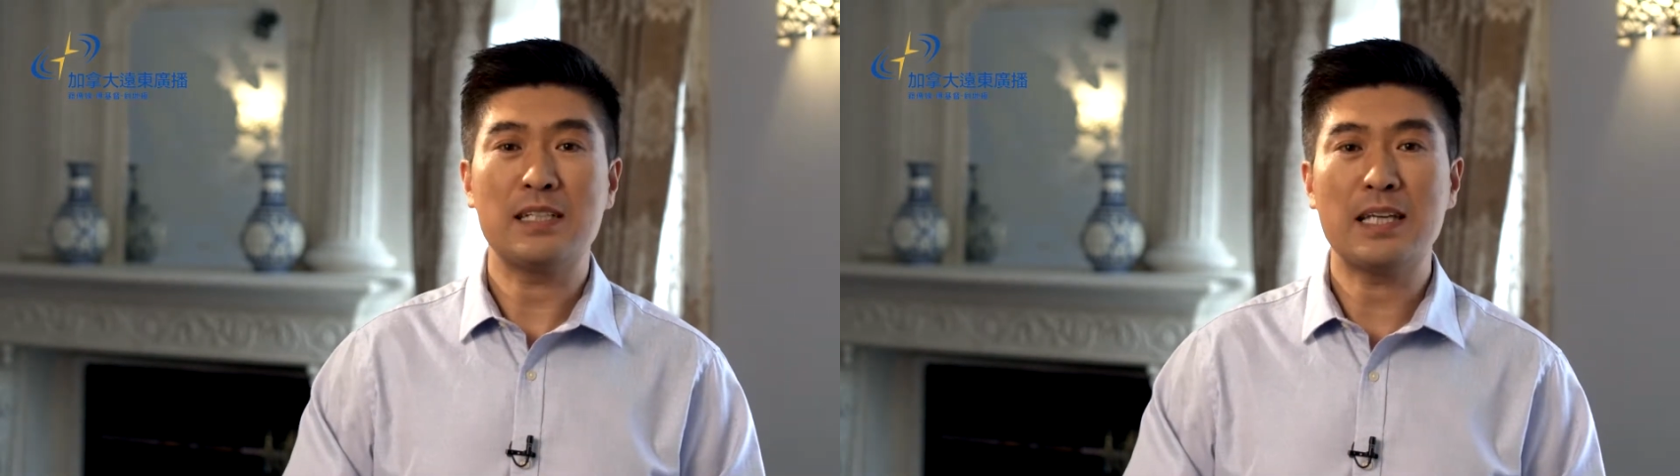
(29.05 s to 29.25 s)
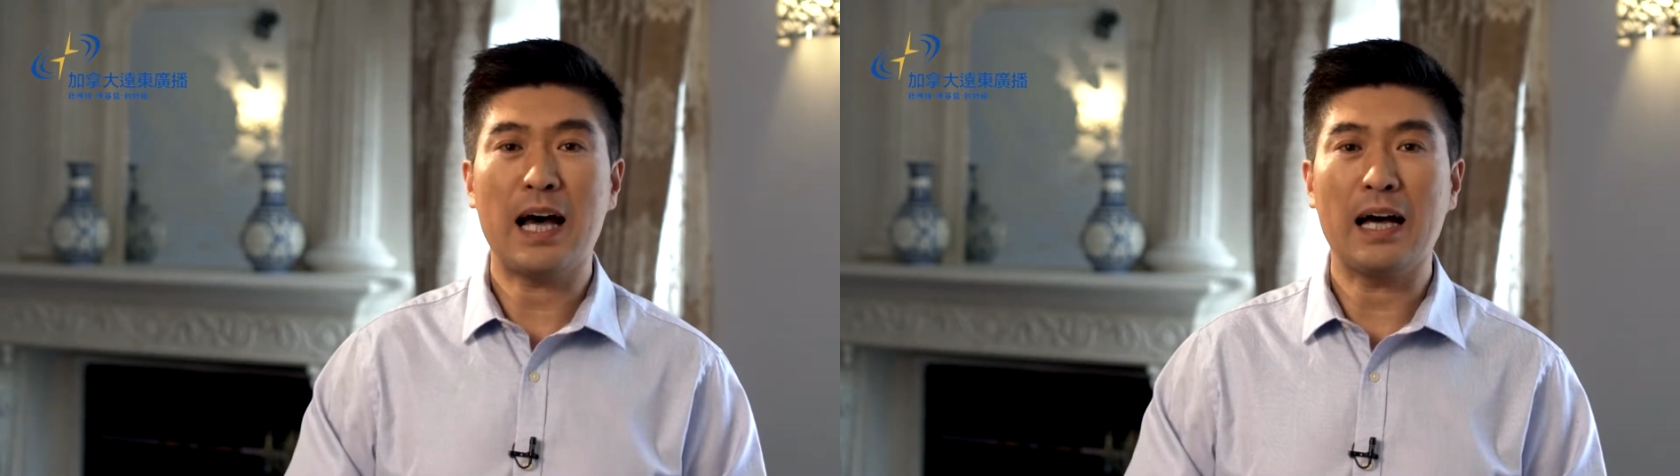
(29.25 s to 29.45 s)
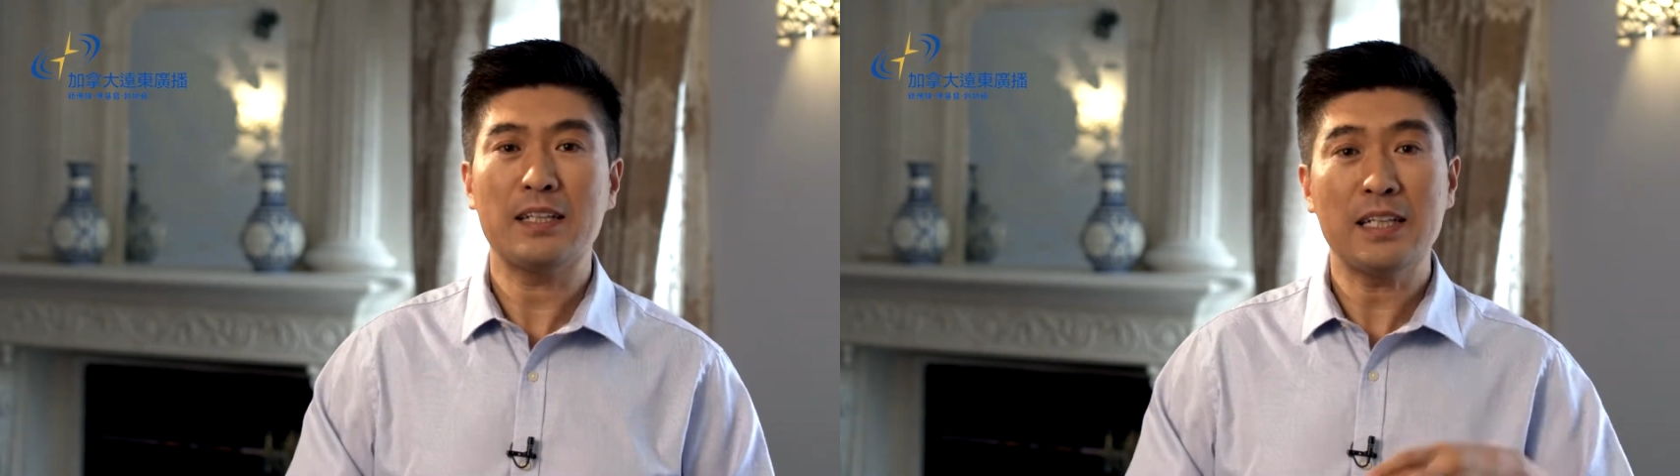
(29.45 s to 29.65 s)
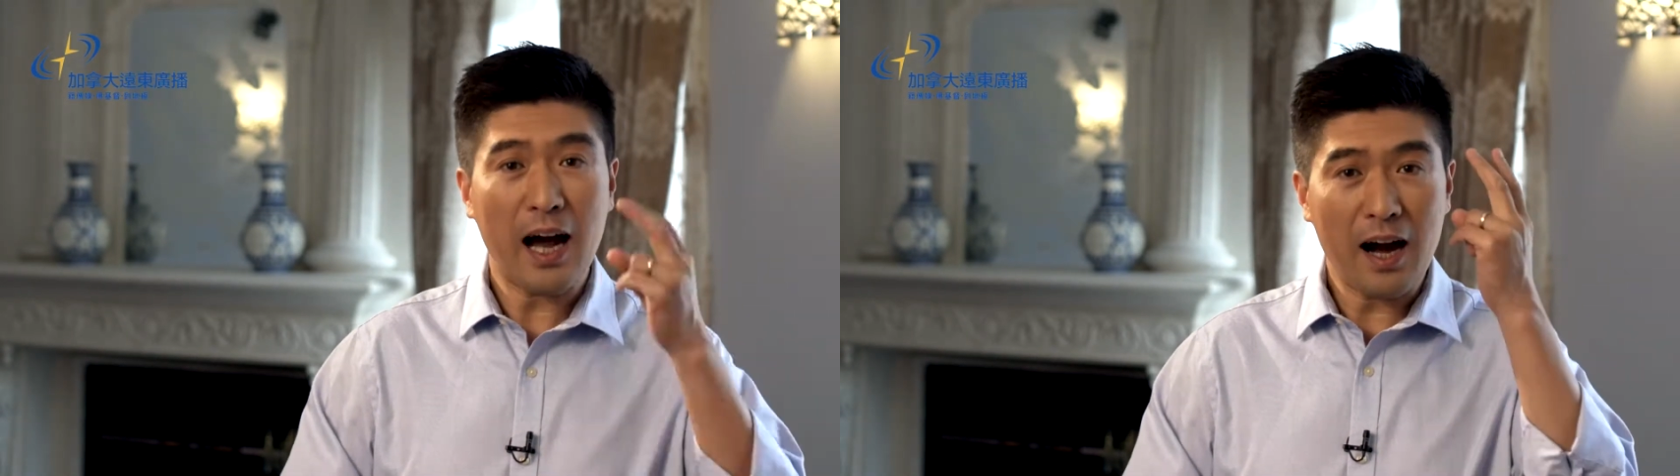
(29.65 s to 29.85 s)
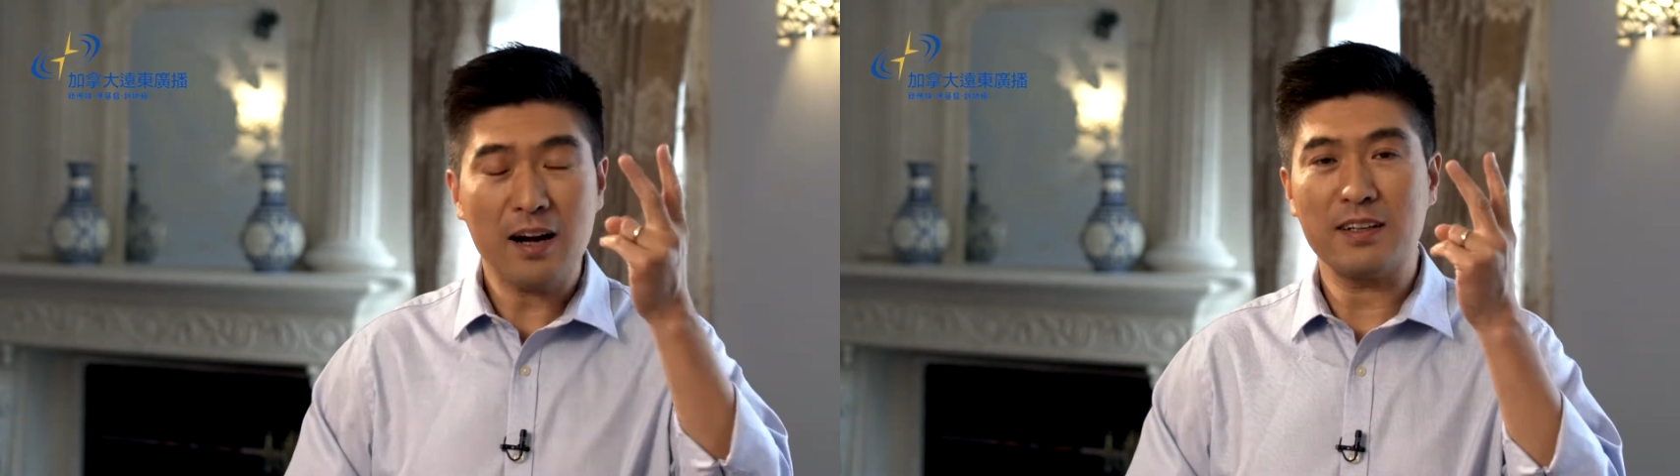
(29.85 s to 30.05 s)
一下第
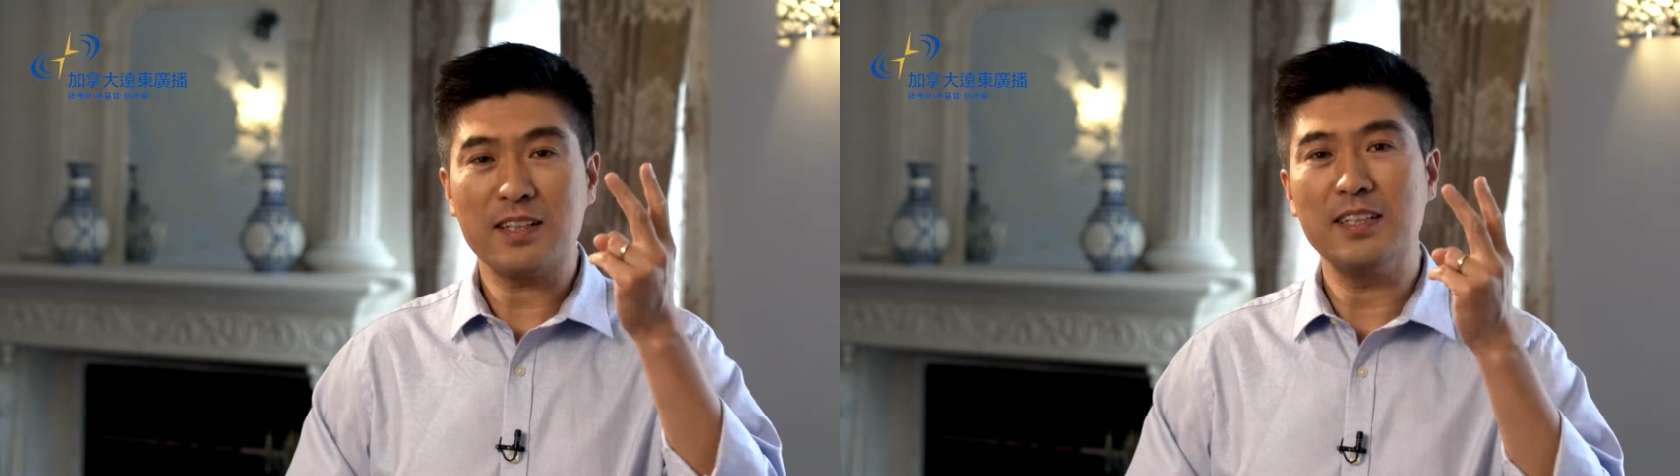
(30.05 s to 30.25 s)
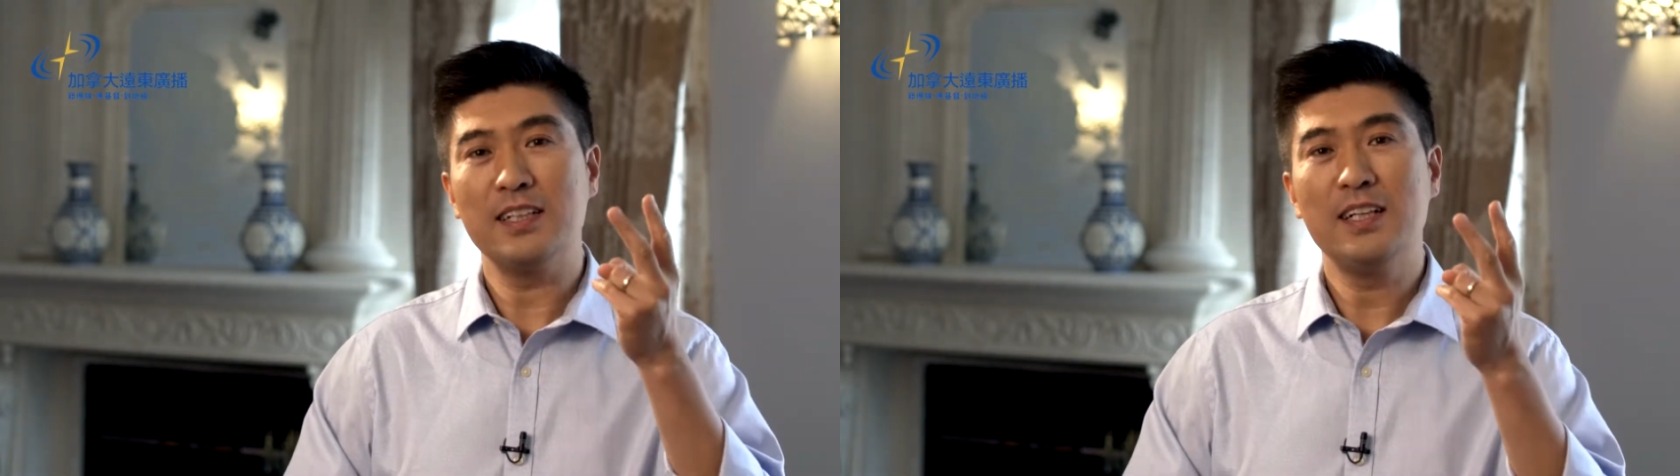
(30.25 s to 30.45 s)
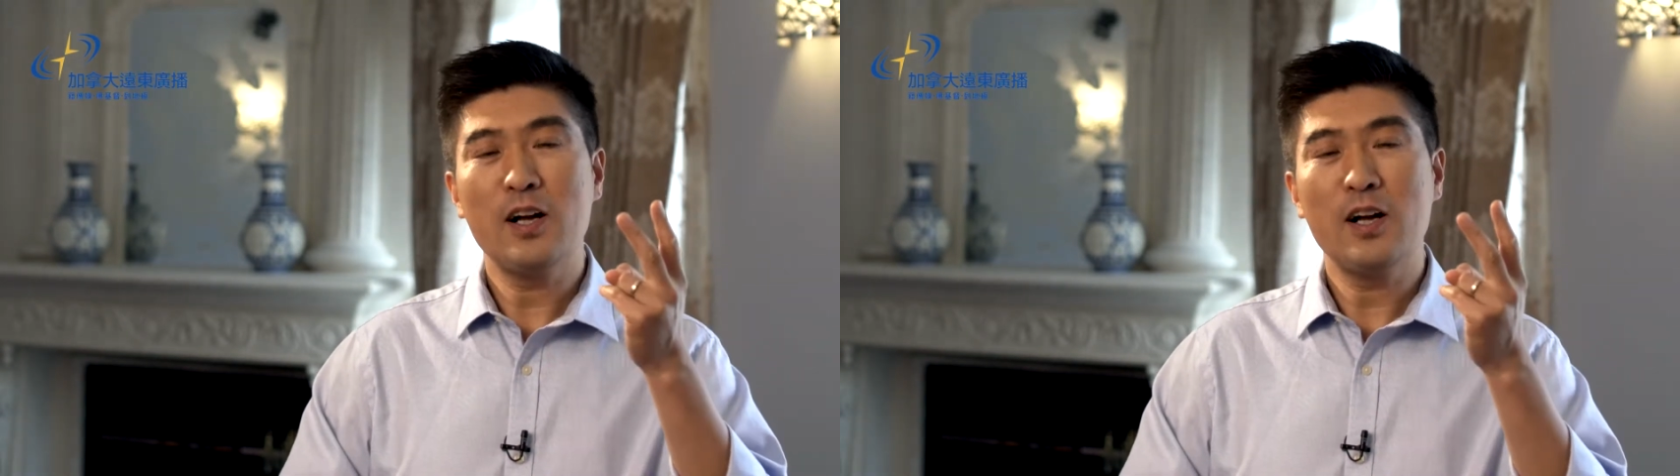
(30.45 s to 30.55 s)
二个